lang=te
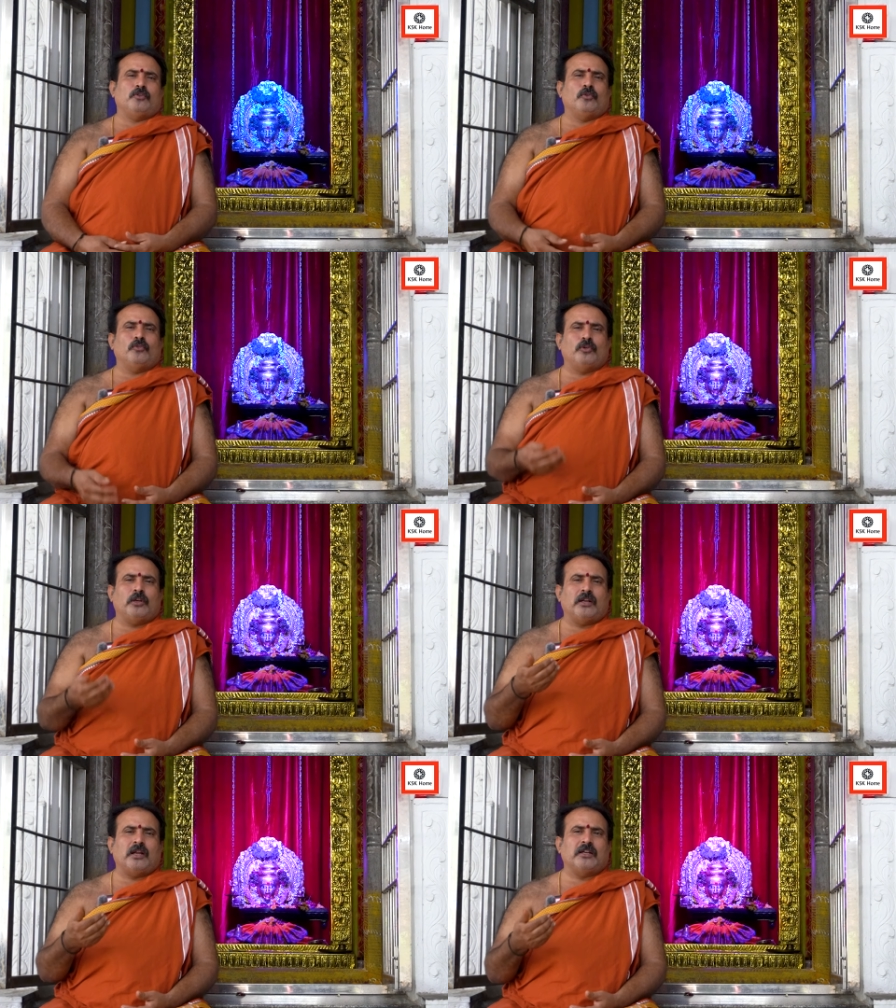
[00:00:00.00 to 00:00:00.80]

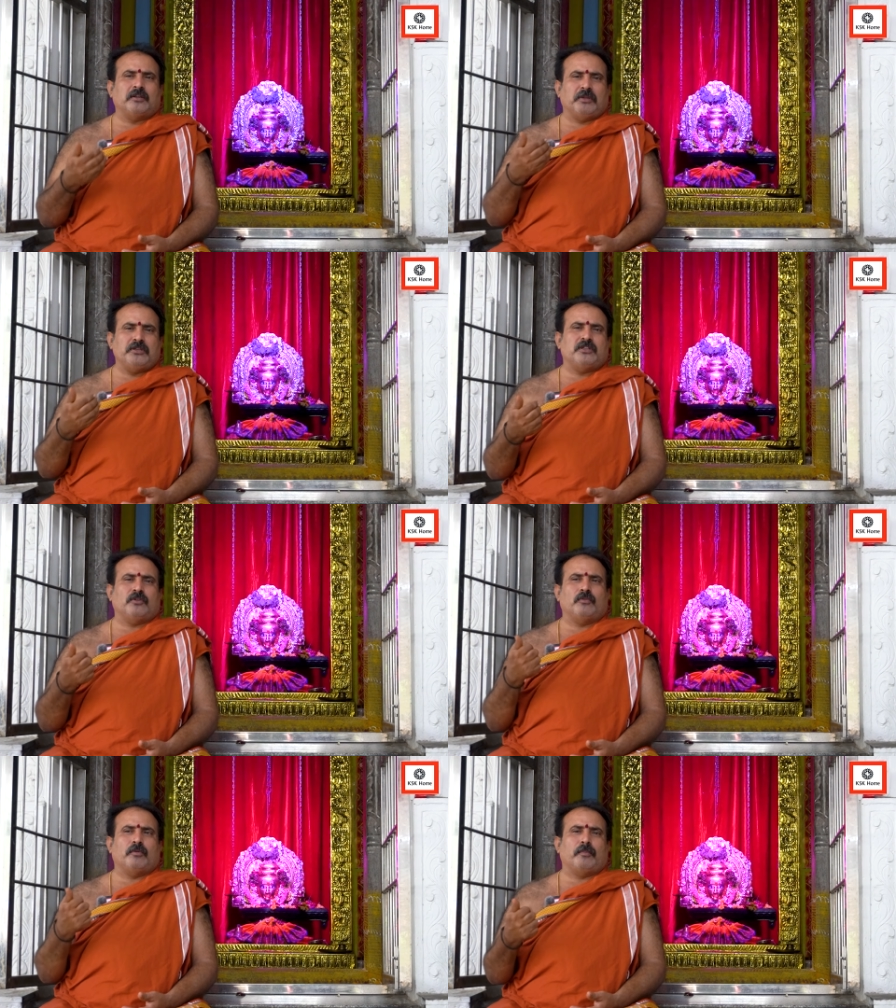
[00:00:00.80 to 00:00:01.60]
యోధుల లాంటి మంచి
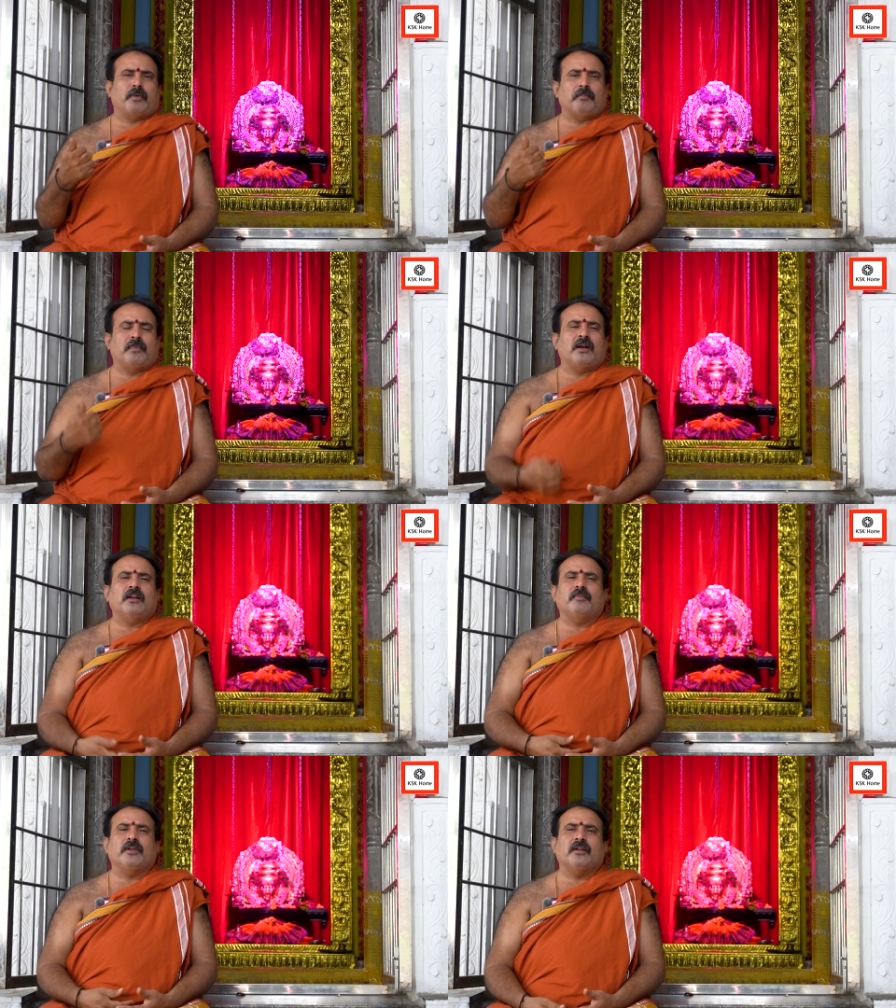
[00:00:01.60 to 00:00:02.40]
గో
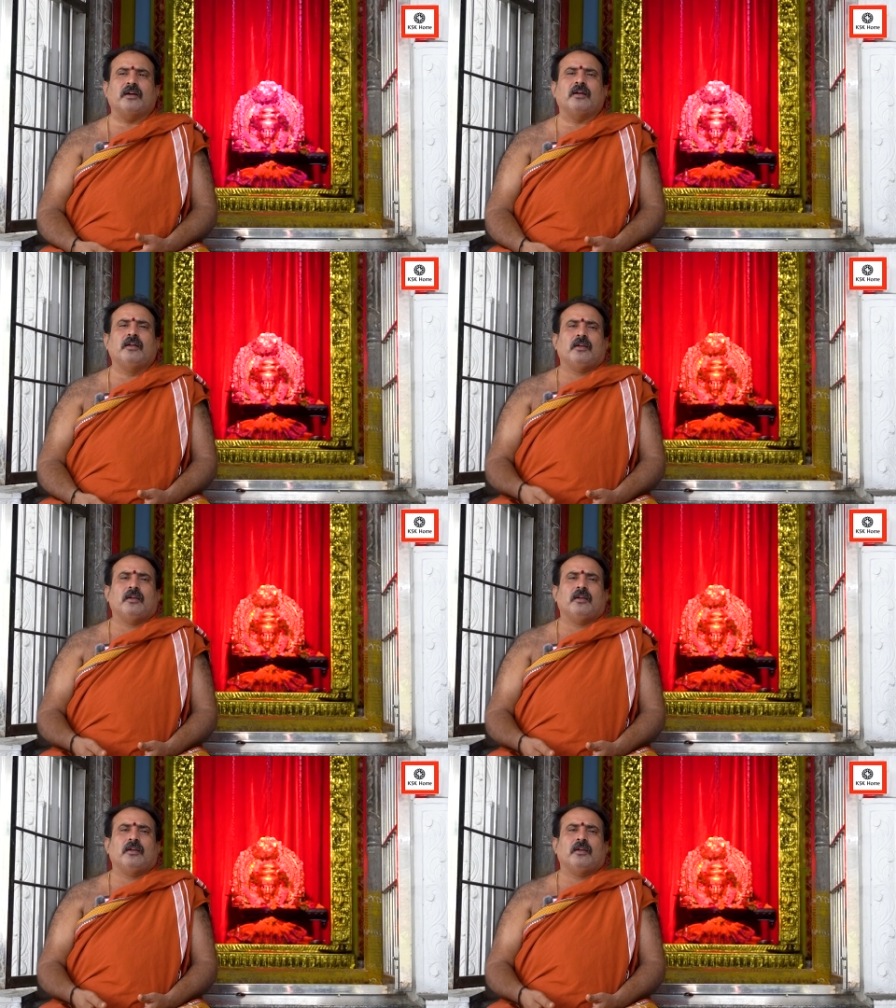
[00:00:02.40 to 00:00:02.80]
బ్రహ్మాండమైన